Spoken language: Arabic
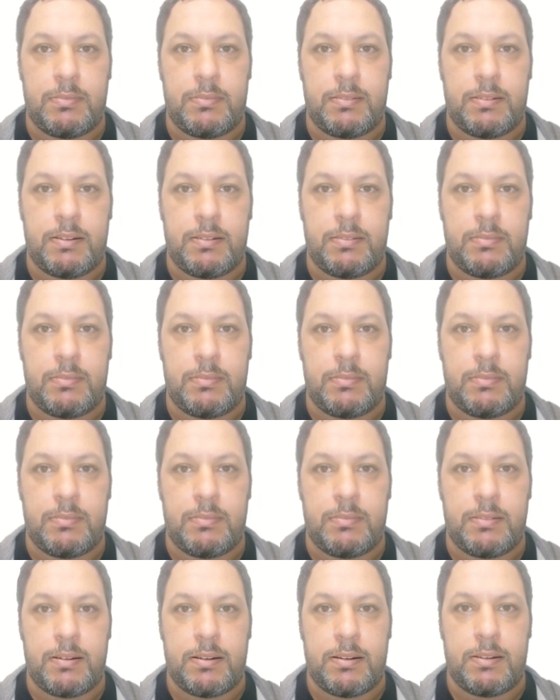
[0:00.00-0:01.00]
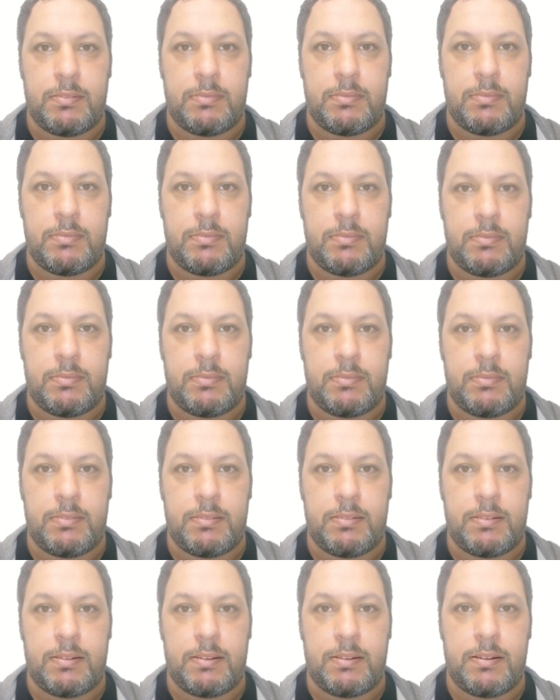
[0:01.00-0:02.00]
مطالب بغداد
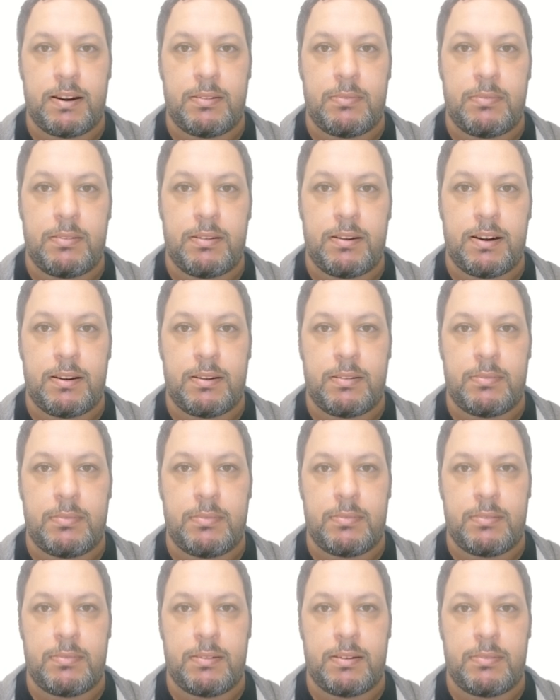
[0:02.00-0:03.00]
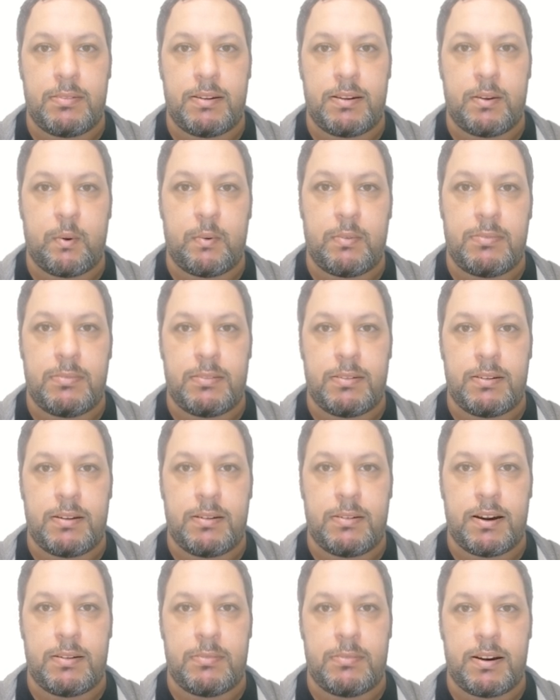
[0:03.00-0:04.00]
ثانيا الدولة
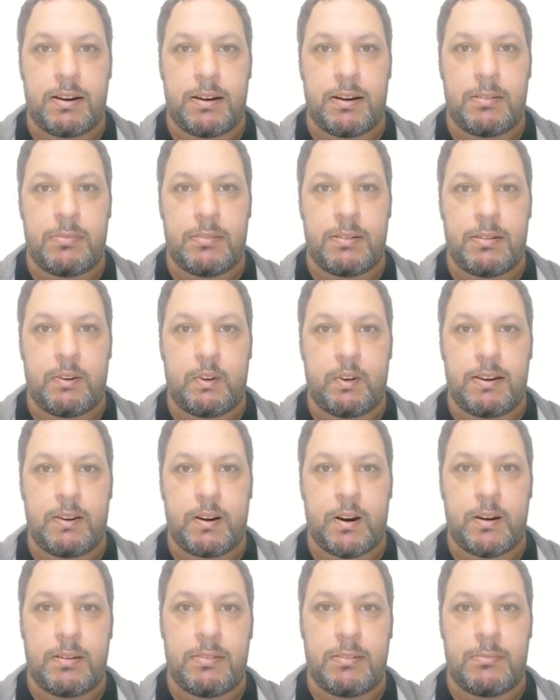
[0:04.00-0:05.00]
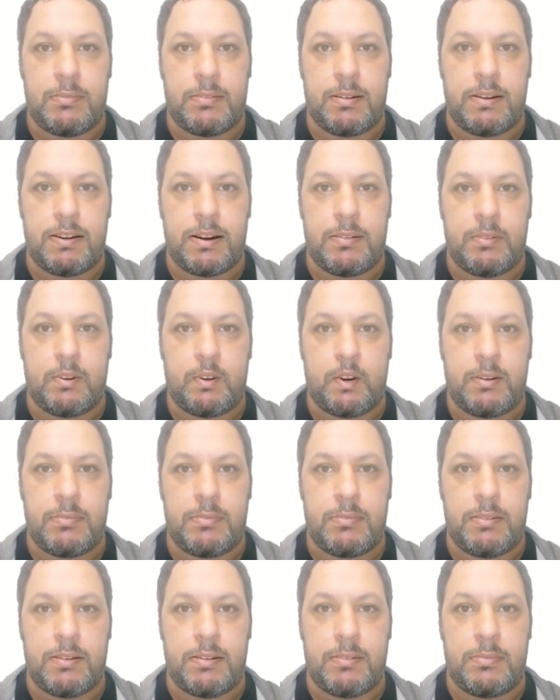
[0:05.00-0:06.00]
العراقية تحظى باعتراف
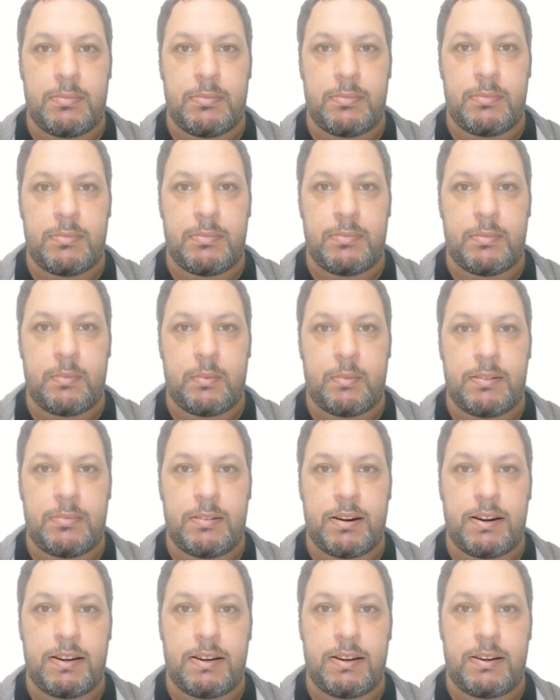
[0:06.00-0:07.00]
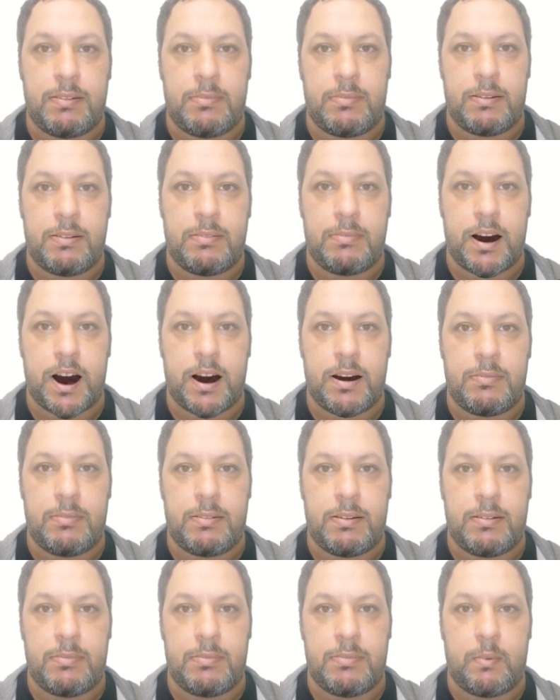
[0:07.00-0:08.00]
دولي وليست خاضعة
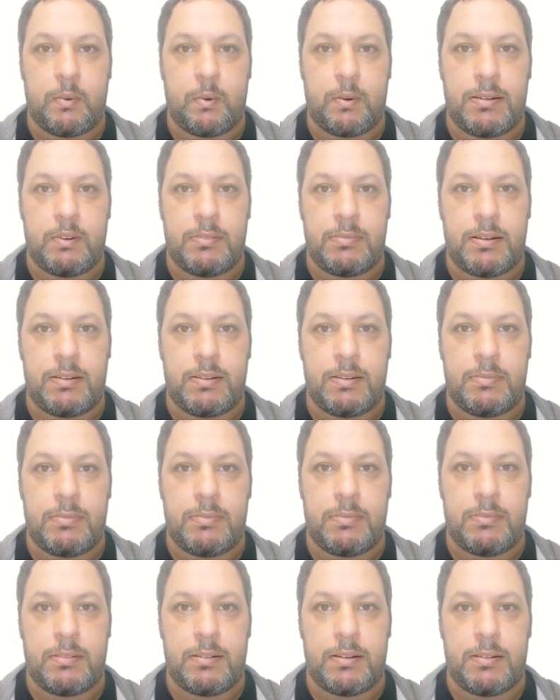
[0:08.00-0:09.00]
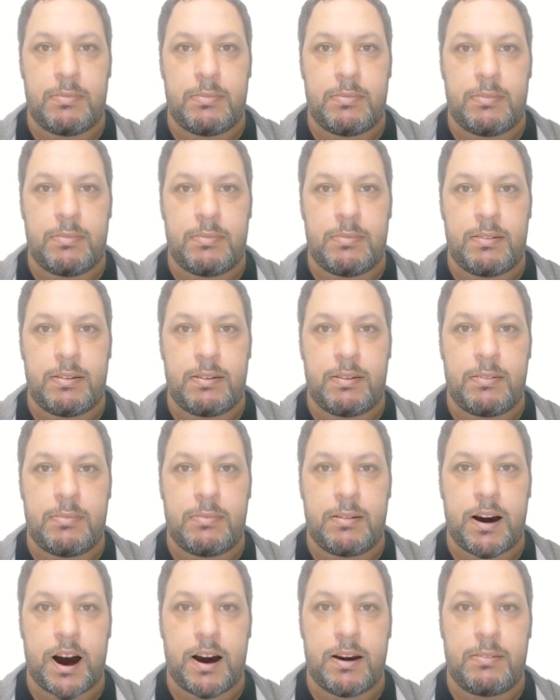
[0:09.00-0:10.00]
لعقوبات أممية
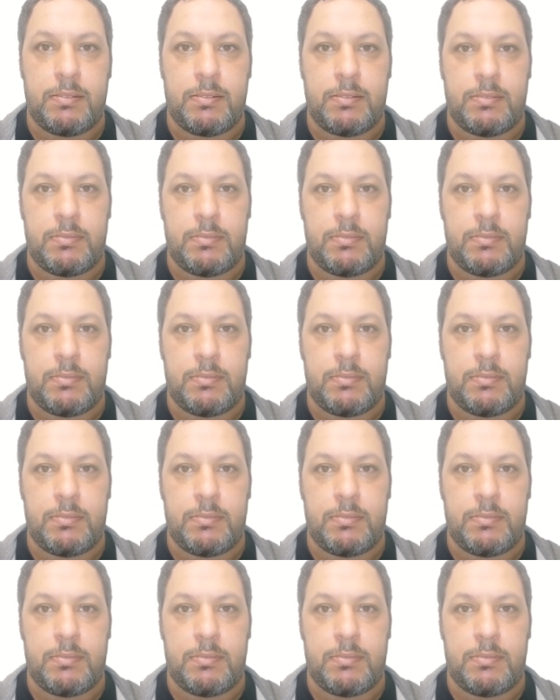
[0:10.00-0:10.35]
والعراق